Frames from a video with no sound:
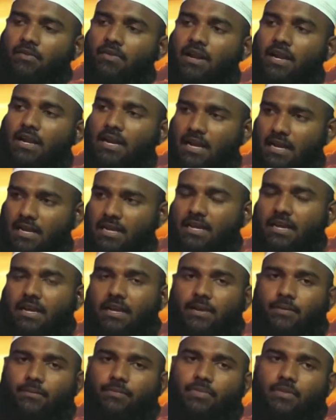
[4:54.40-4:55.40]
அவர்களுக்கு
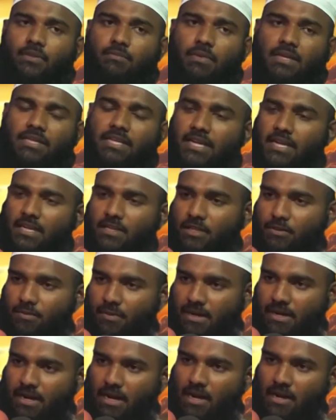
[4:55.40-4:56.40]
மதீனத்து
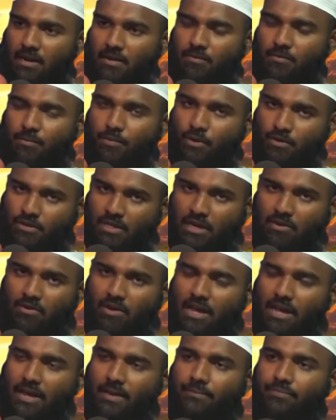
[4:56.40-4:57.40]
மக்கள்
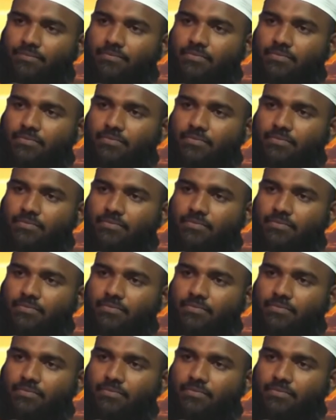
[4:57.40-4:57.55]
பொறுத்தளவில்